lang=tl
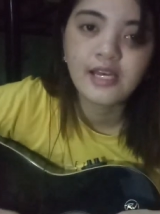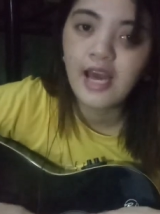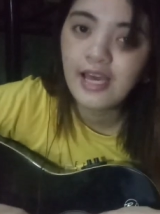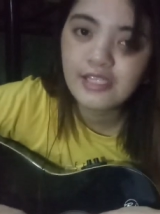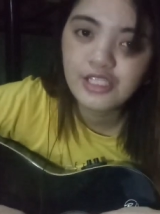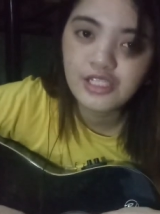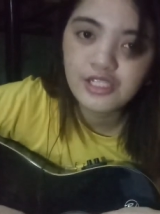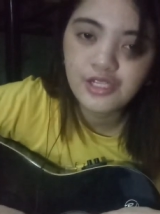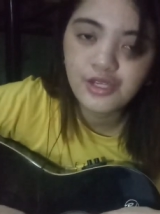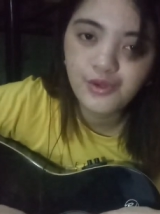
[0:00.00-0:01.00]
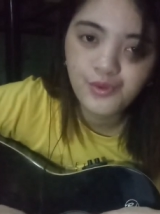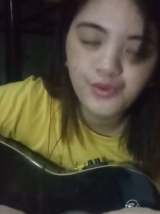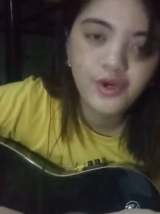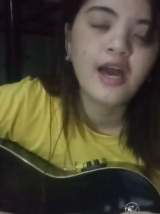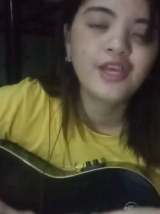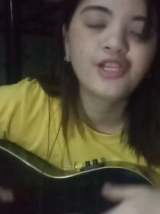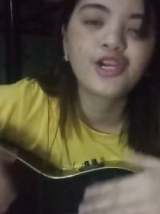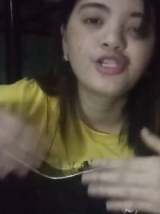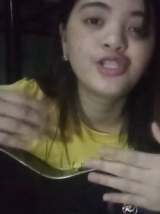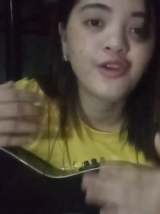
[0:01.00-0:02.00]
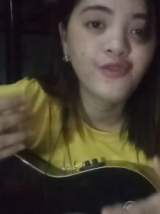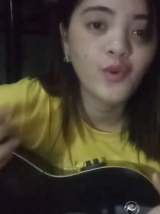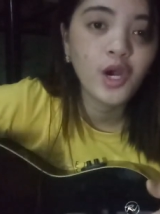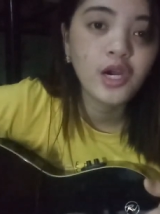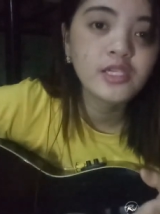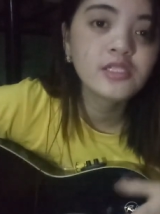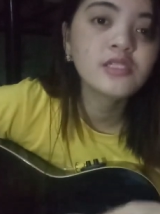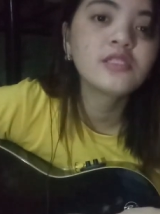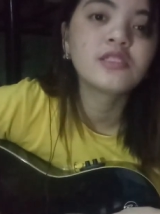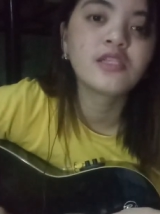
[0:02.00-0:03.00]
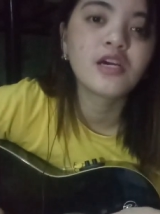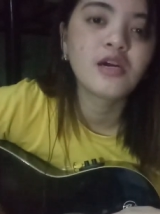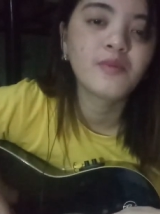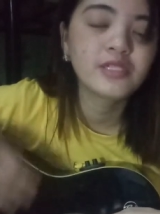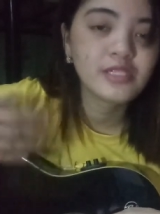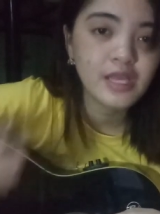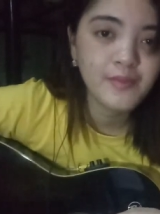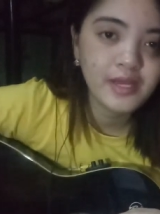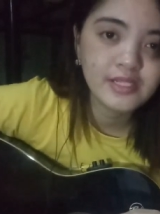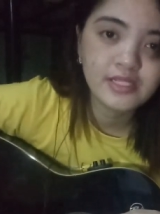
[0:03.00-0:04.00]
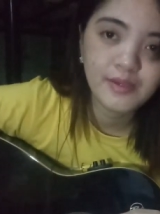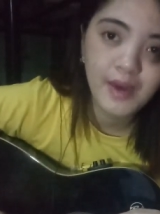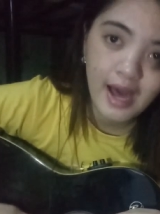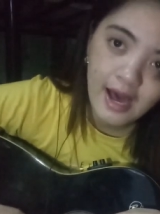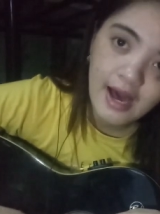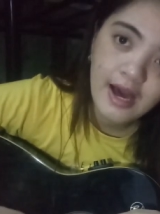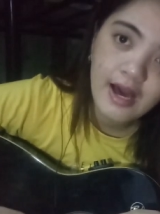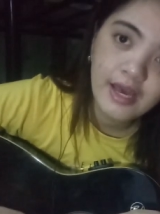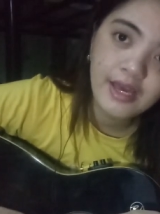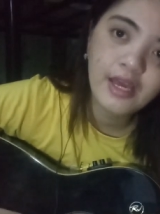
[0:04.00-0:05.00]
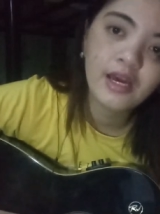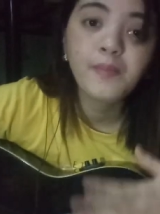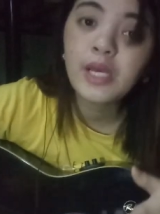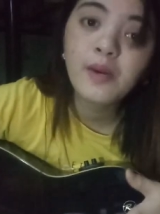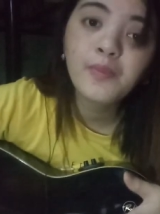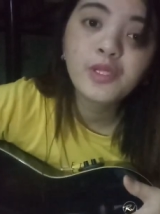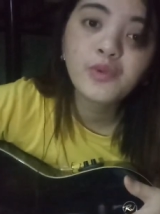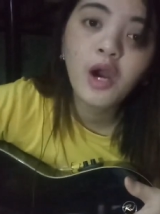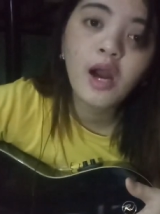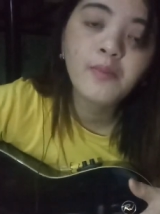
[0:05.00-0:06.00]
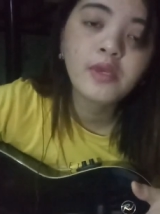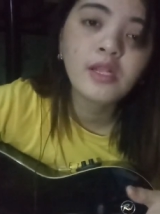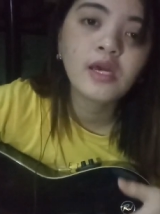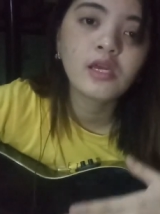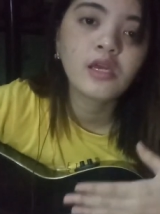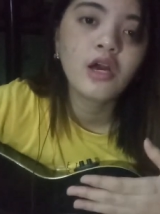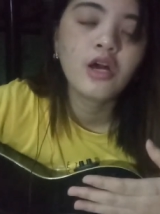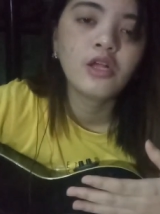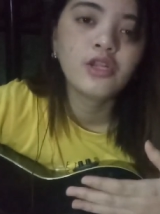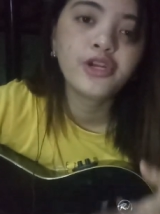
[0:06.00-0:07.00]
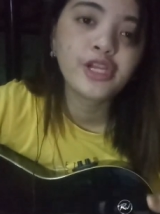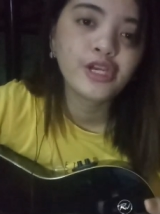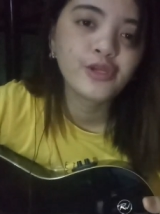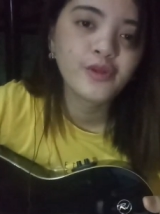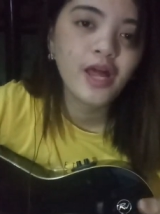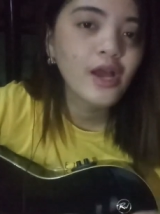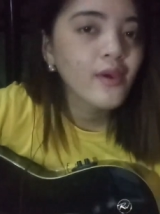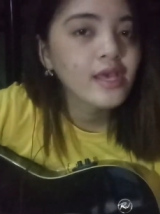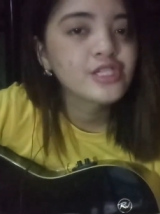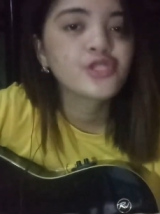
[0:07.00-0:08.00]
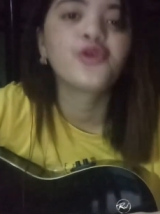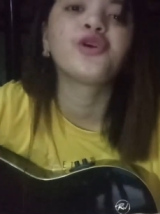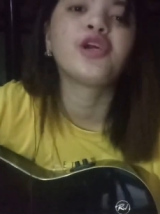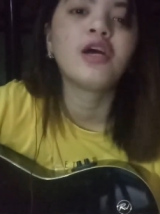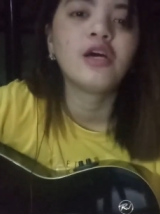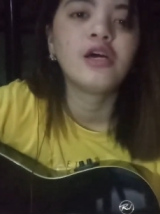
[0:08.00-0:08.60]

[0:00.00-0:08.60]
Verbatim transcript: Hi TCQ! I encourage everyone na magstay pa rin sa bahay. Pick up a new hobby like learning a new language or